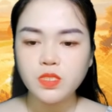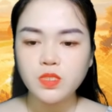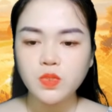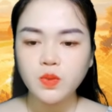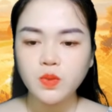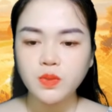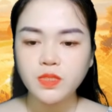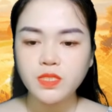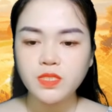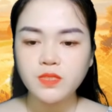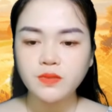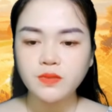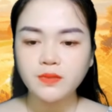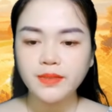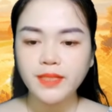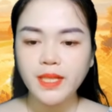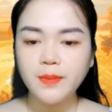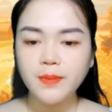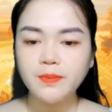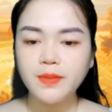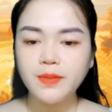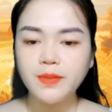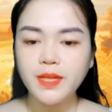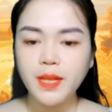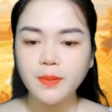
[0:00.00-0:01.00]
Cuối cùng
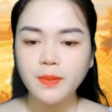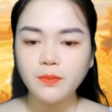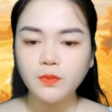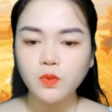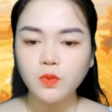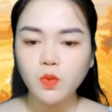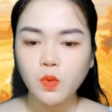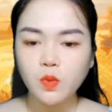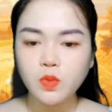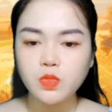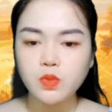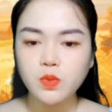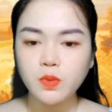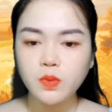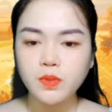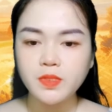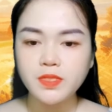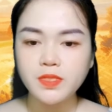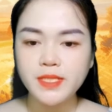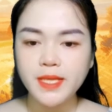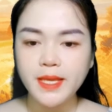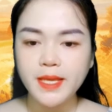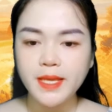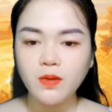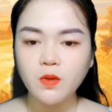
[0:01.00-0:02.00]
thì ba Khương cũng đi
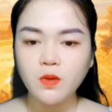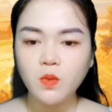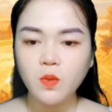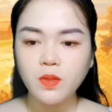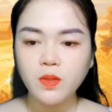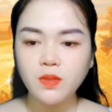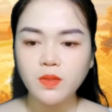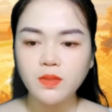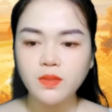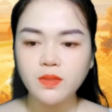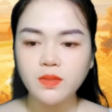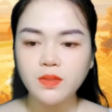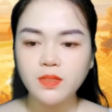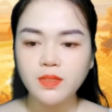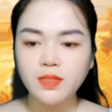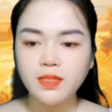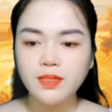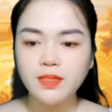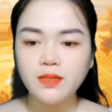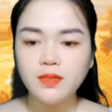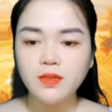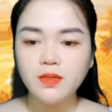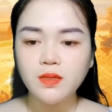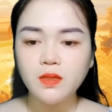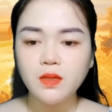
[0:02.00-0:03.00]
công tác về rồi.
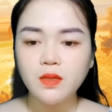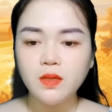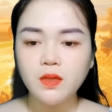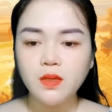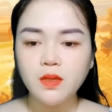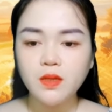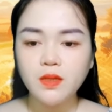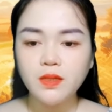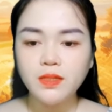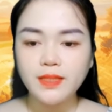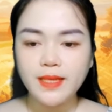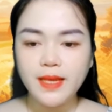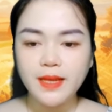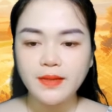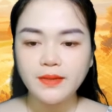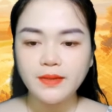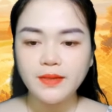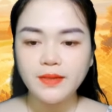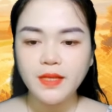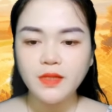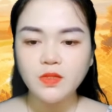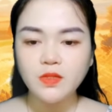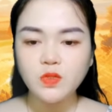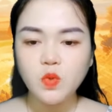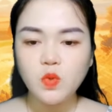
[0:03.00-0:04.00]
Nửa đêm cô
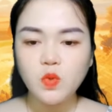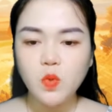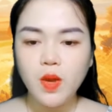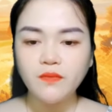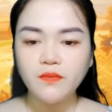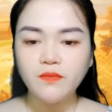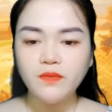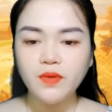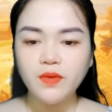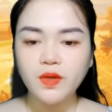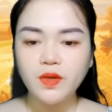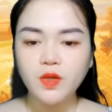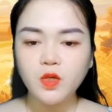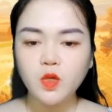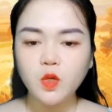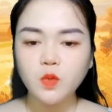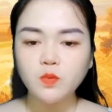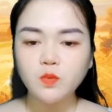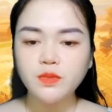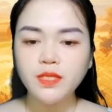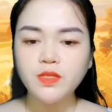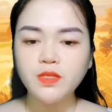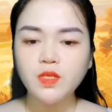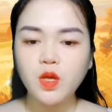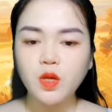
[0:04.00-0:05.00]
bị khát nước nên
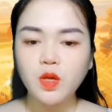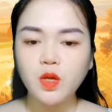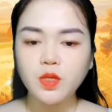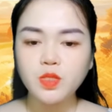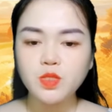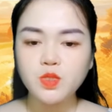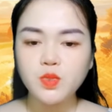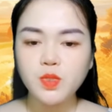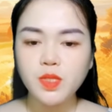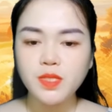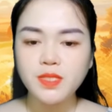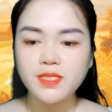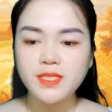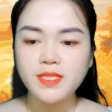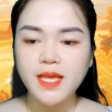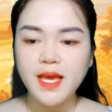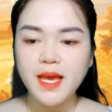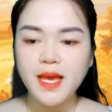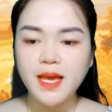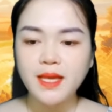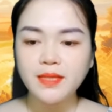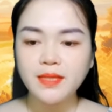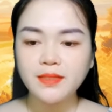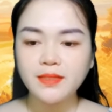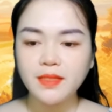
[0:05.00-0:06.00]
tỉnh giấc, định ra
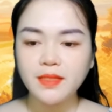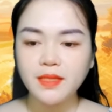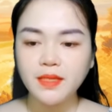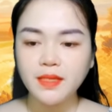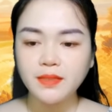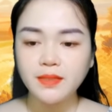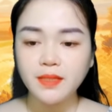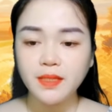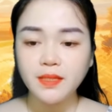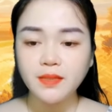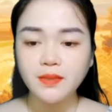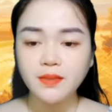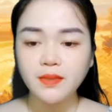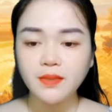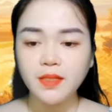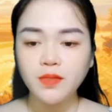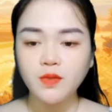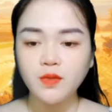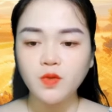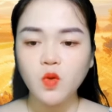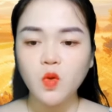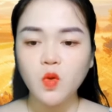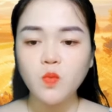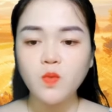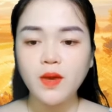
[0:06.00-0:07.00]
ngoài uống nước thì trong
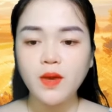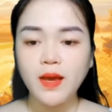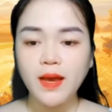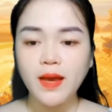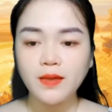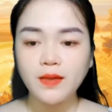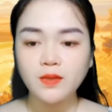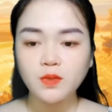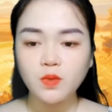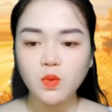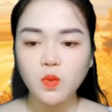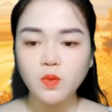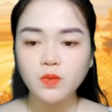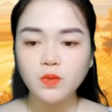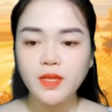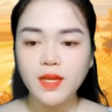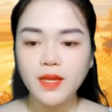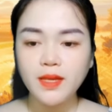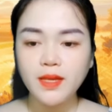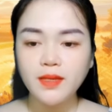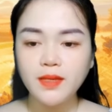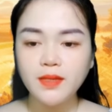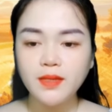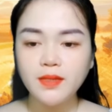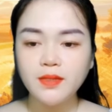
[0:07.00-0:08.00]
phòng khách có tiếng động.
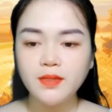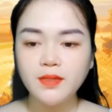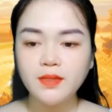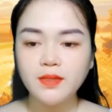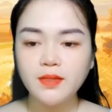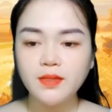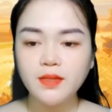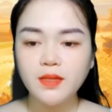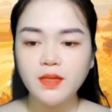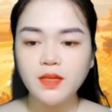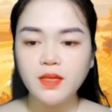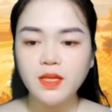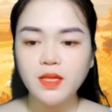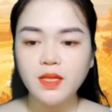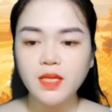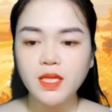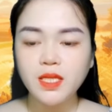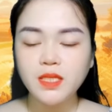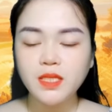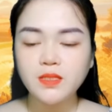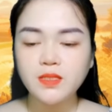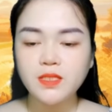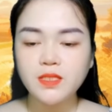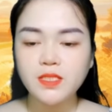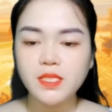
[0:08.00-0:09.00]
Khương Thư
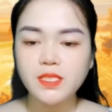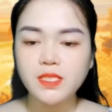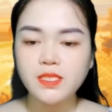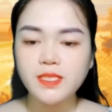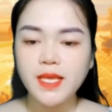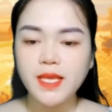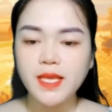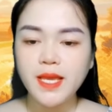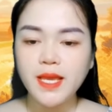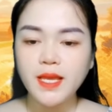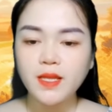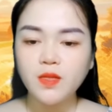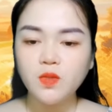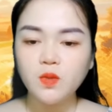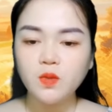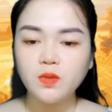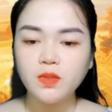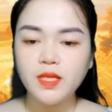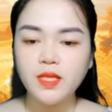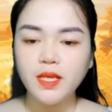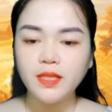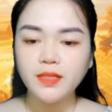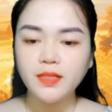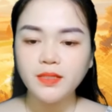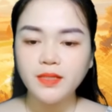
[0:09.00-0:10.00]
Ly đẩy cửa ra,
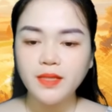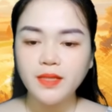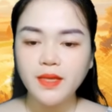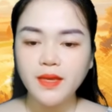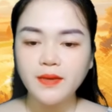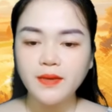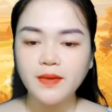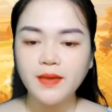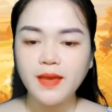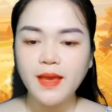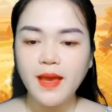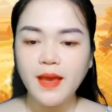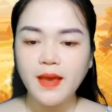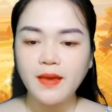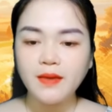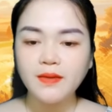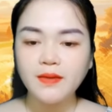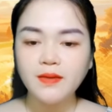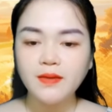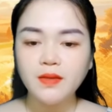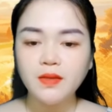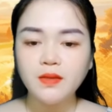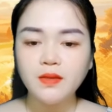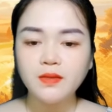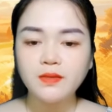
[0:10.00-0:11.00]
ba Khương và
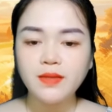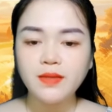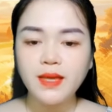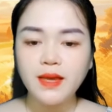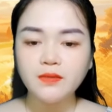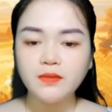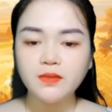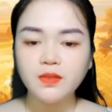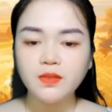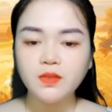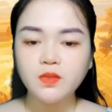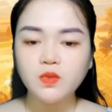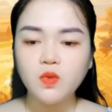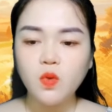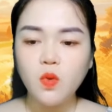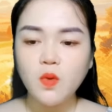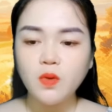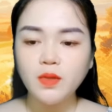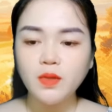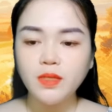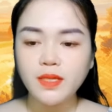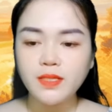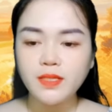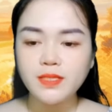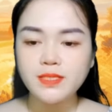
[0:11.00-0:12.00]
Nhạc Đình đang uống rượu
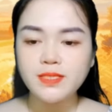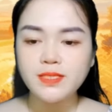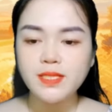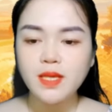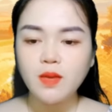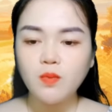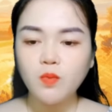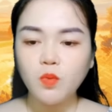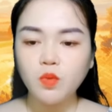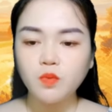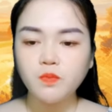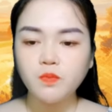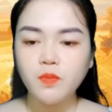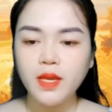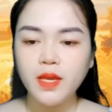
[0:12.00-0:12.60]
trong phòng khách.